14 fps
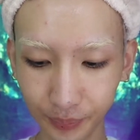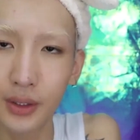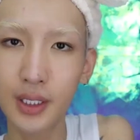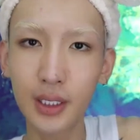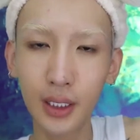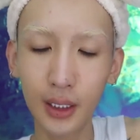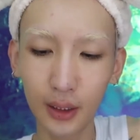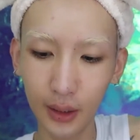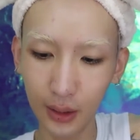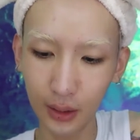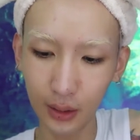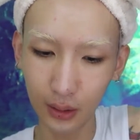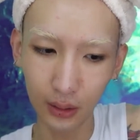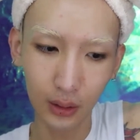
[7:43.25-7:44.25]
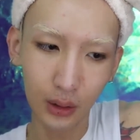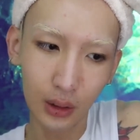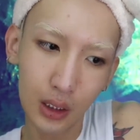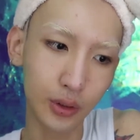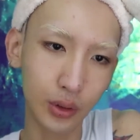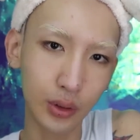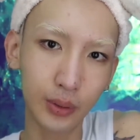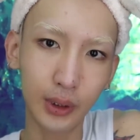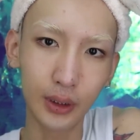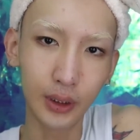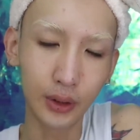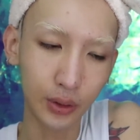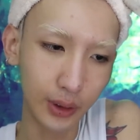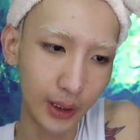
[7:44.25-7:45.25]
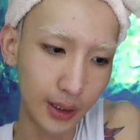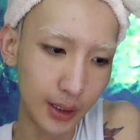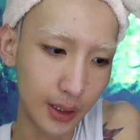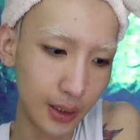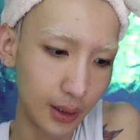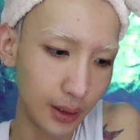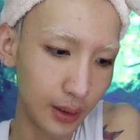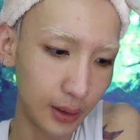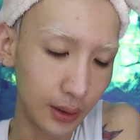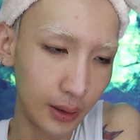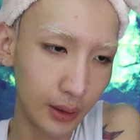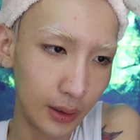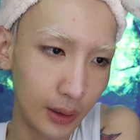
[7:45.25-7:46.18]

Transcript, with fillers: 嘴巴好卸一点啊。上眼妆的话，眼妆难卸。